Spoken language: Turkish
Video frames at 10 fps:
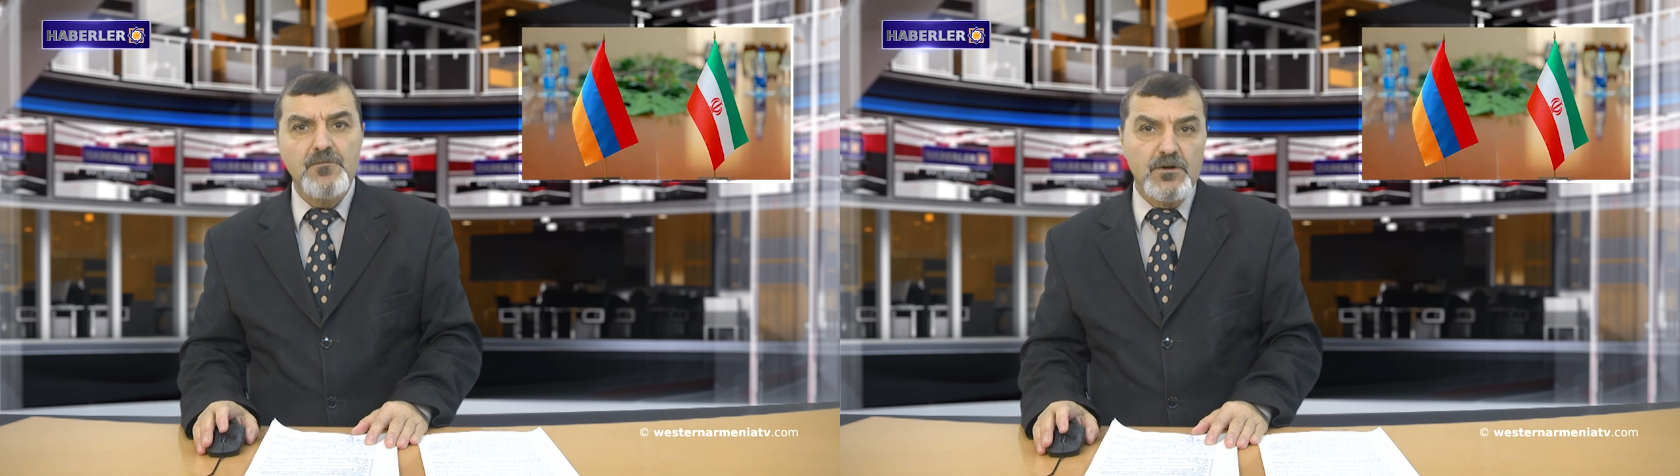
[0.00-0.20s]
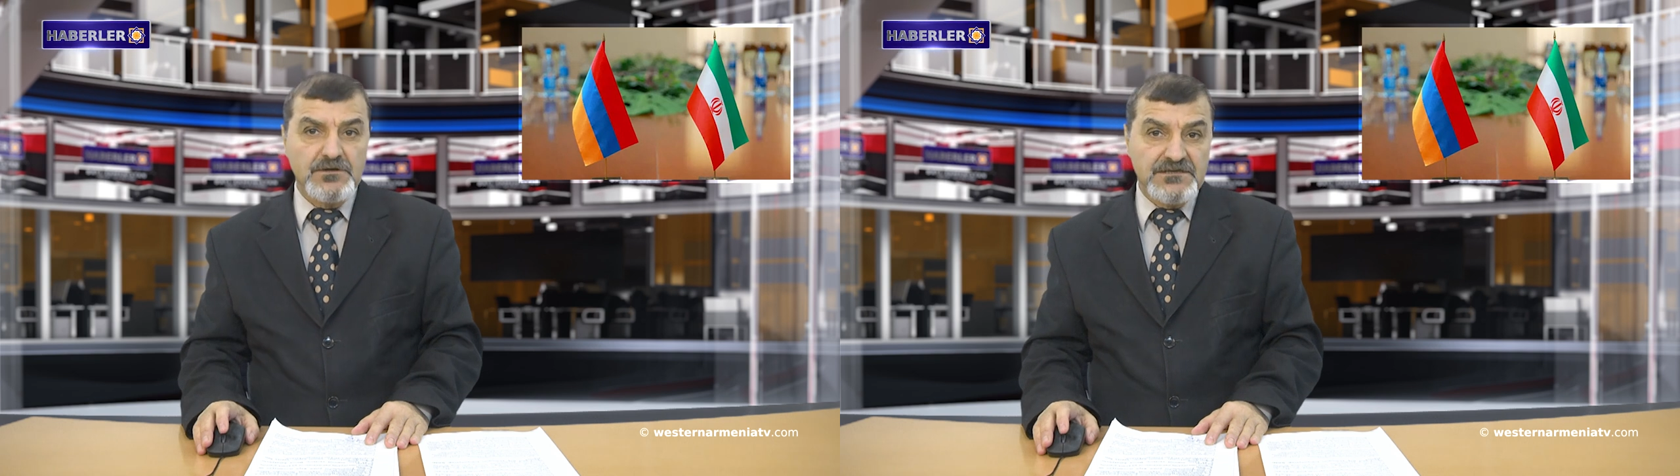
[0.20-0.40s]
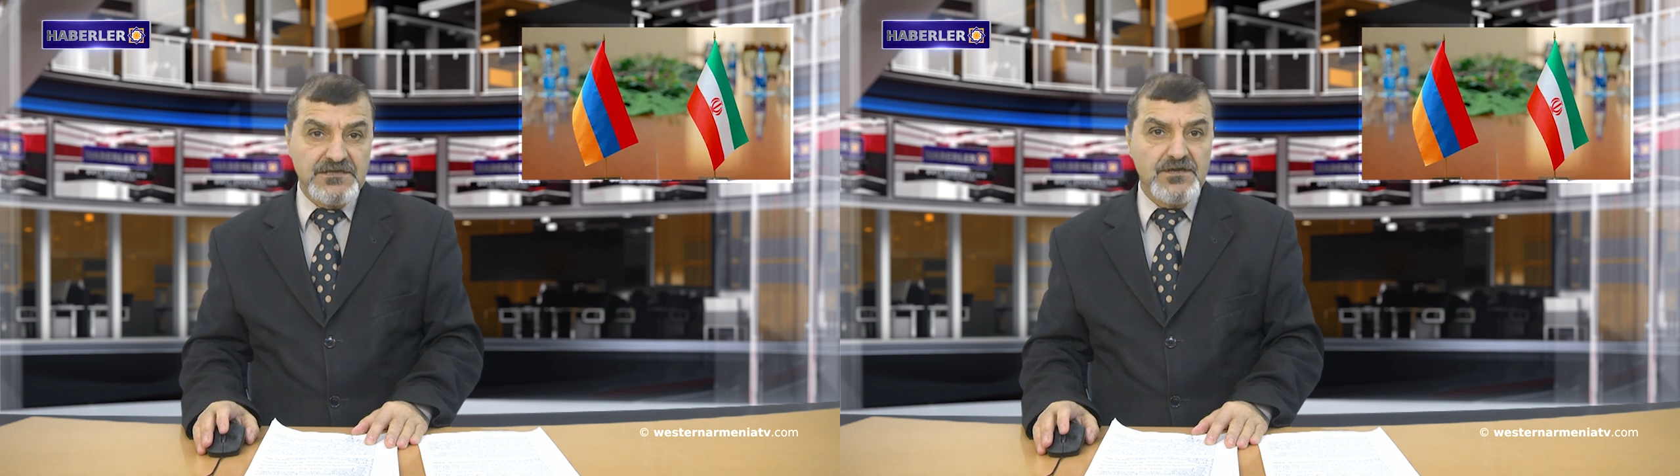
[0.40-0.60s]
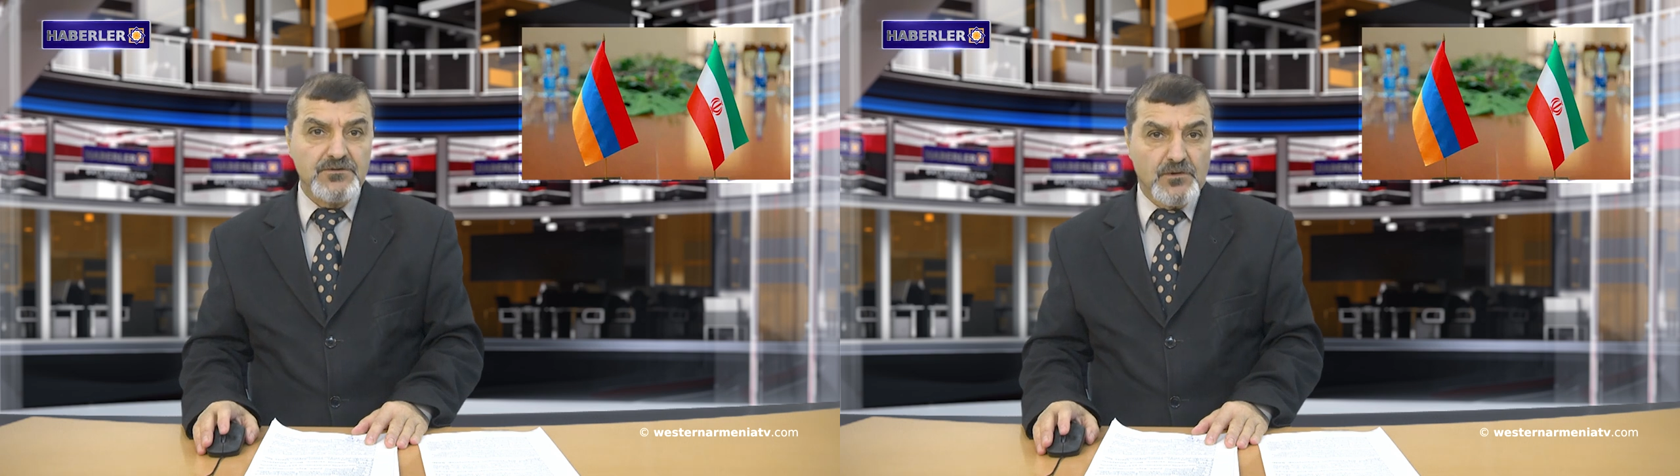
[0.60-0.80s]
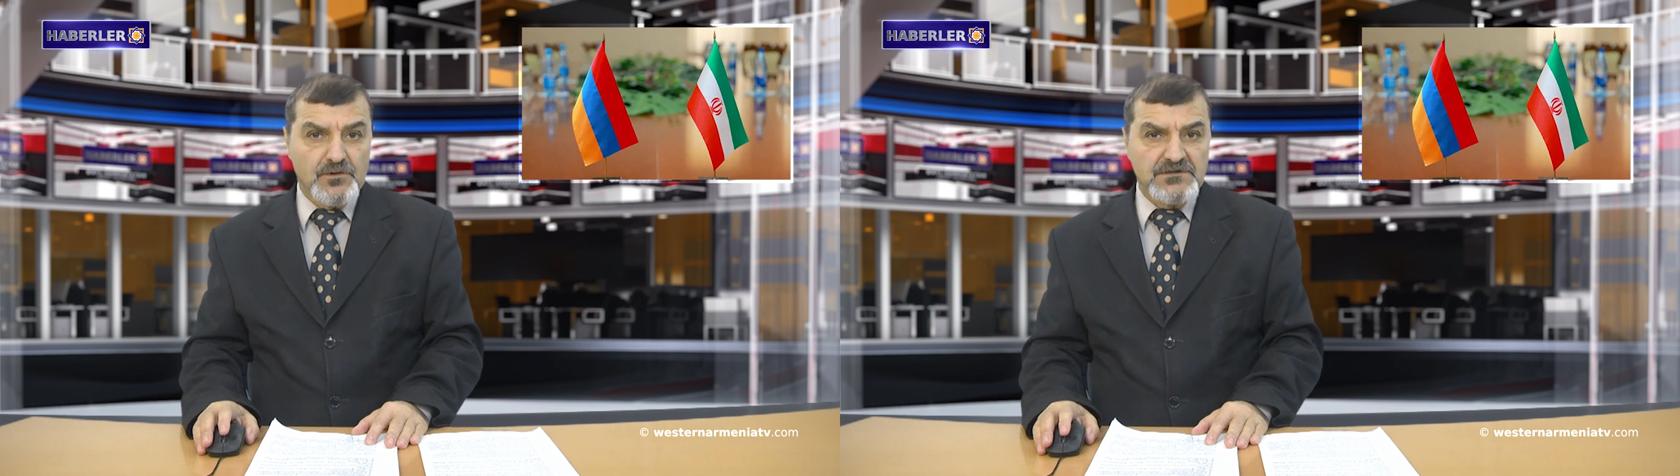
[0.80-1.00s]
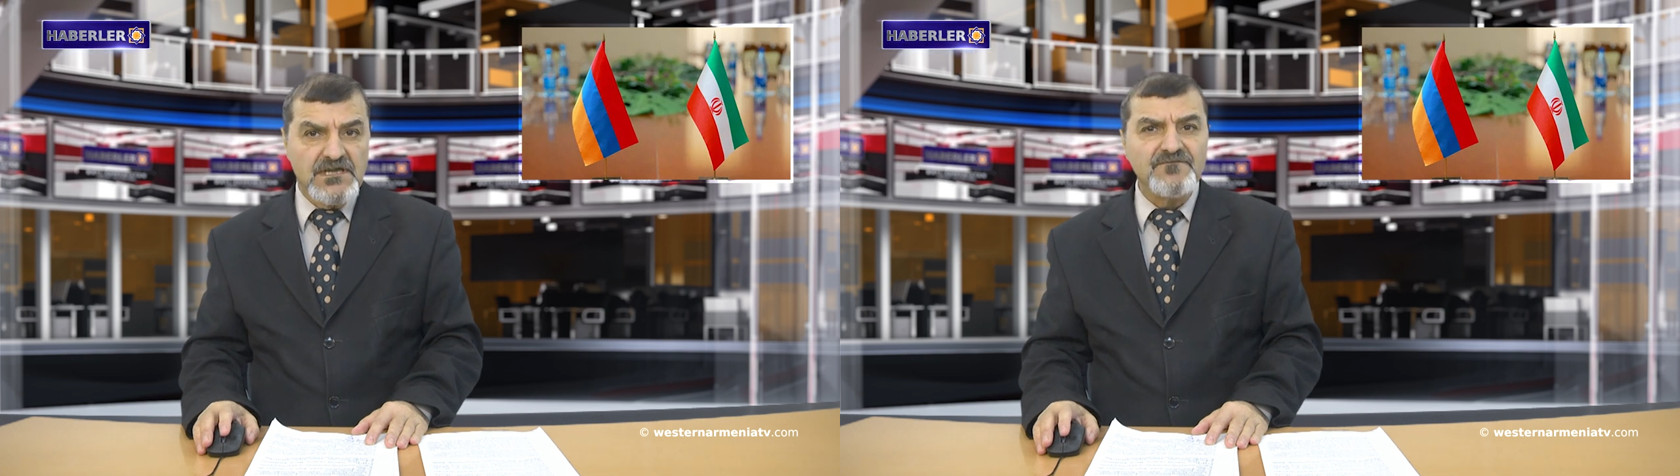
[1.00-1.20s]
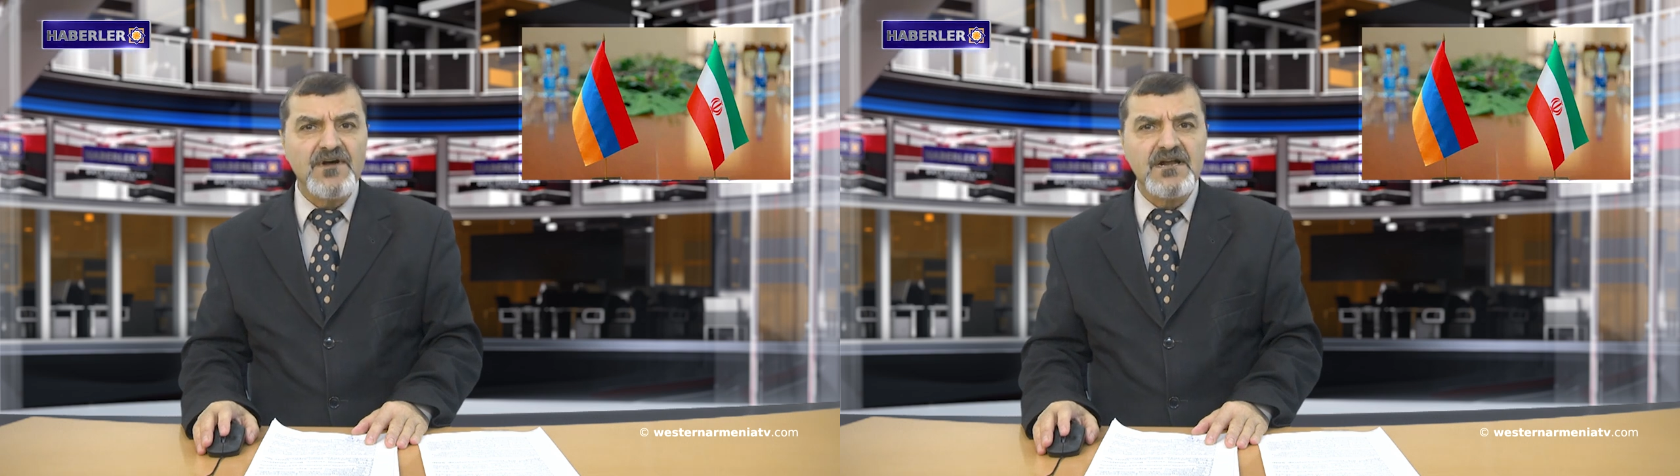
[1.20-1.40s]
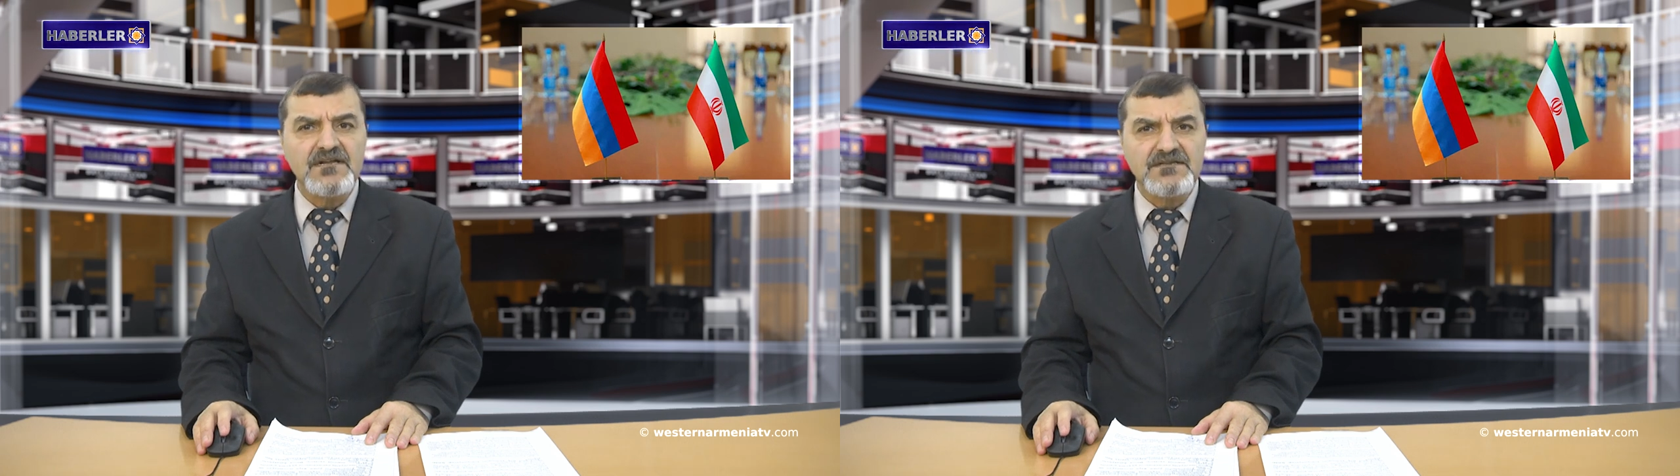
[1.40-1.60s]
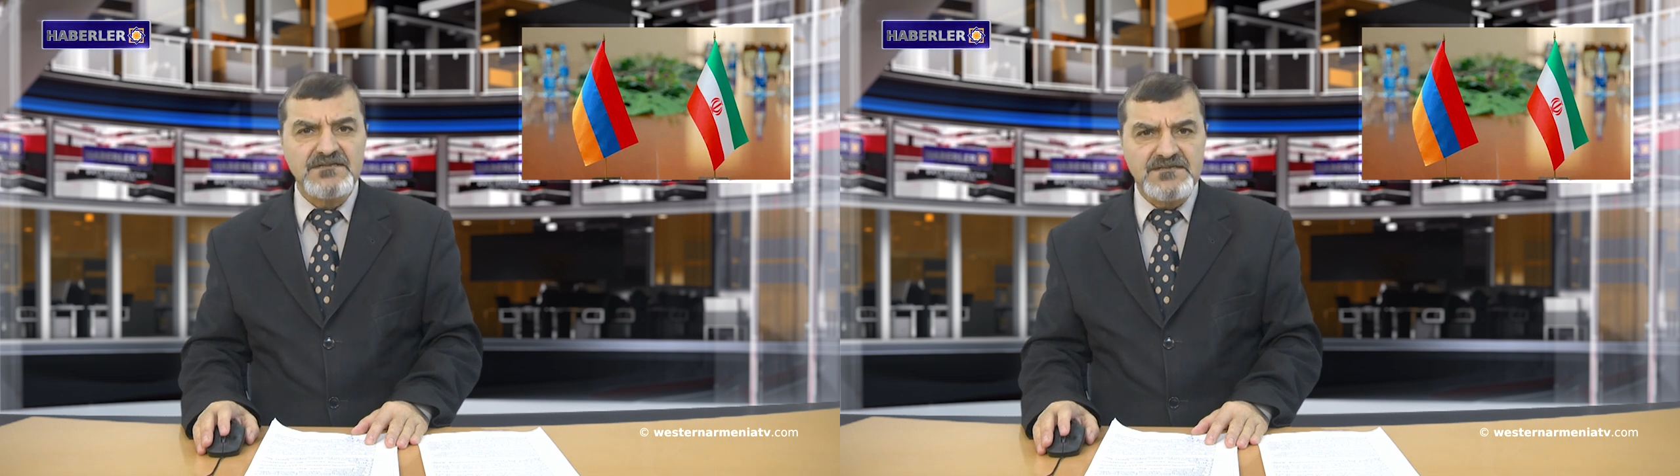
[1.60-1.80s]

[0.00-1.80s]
bölgede doğrudan varlığını